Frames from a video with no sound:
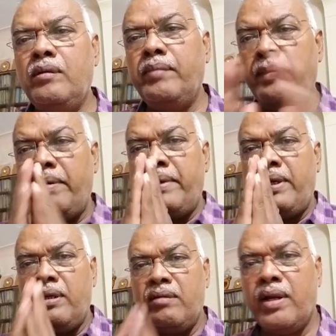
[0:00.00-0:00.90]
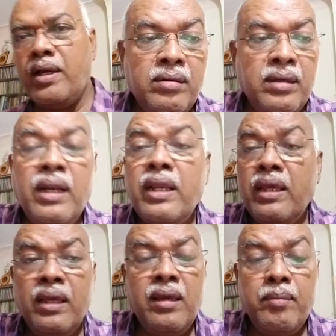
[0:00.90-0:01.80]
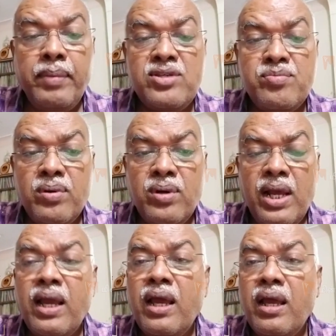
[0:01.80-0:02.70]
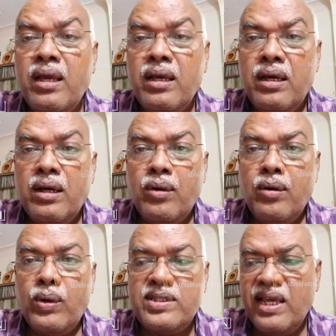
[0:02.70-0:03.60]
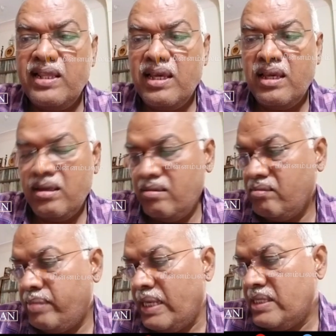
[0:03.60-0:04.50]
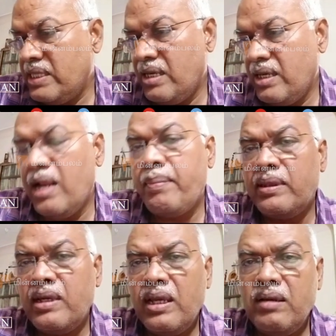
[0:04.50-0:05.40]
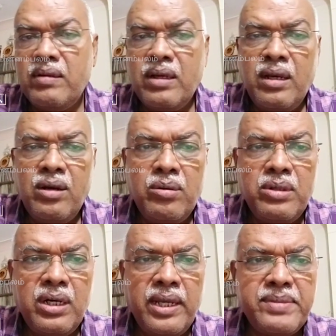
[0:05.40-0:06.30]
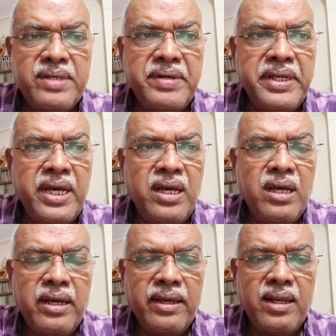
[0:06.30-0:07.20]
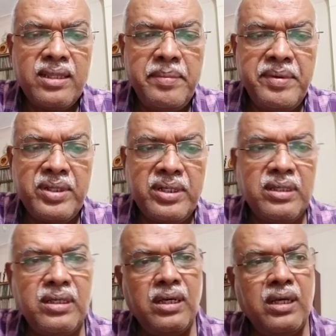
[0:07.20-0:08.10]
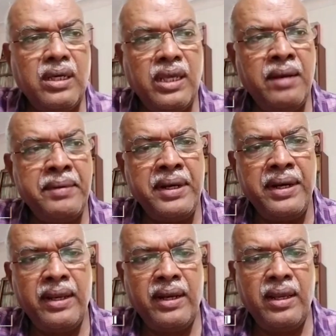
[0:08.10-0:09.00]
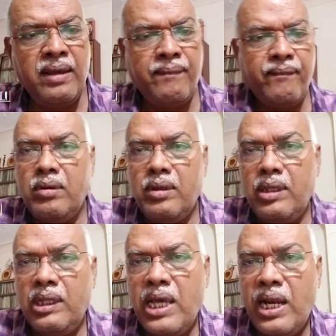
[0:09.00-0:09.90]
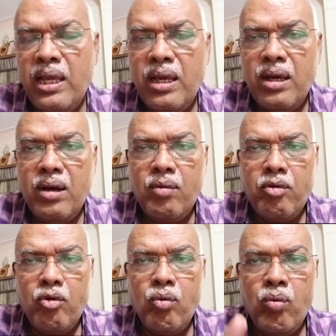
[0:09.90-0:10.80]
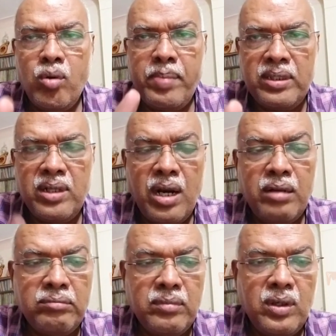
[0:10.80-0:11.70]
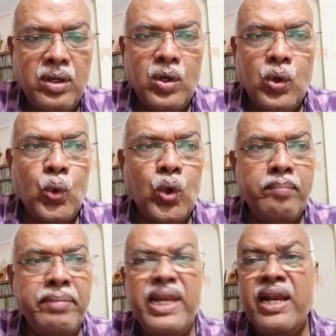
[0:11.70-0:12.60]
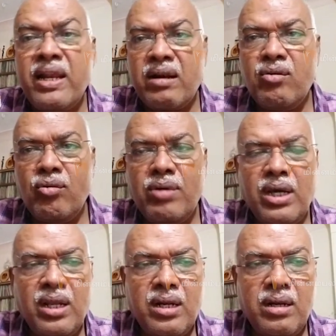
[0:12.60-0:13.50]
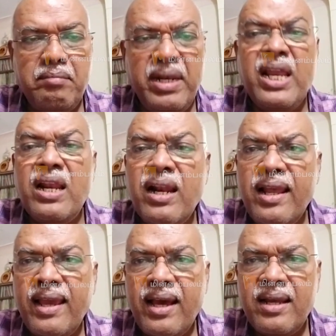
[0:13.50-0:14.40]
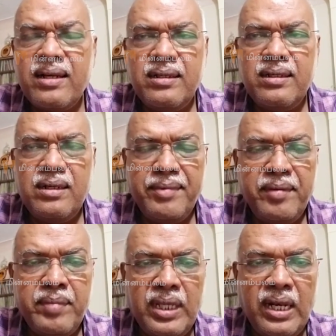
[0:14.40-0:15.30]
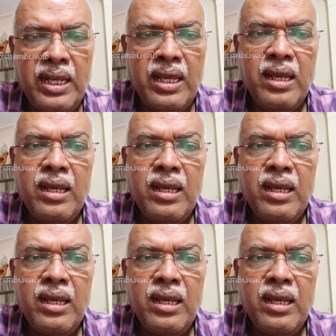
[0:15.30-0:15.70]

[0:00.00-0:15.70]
மின்னமரம் நேர்களுக்கு வணக்கம் இன்றைக்கு பேசு பொருளாக ஒரு செய்தி படித்தேன் எல்லா பத்திரிகையிலையும் வந்திருக்கு இன்று வந்துருக்கு டைம்ஸ் ஆஃப் இந்தியா எல்லாத்துலேயுமே வந்திருக்கு என்ன அப்படின்னு கேட்டிங்கன்னா இந்தியாவில் ஒவ்வொரு பத்து நாளும் ஒரு பில்லியனர் உருவாகிறார் பில்லியனர்னால் யார் அப்படின்னு பார்த்தீங்கன்னா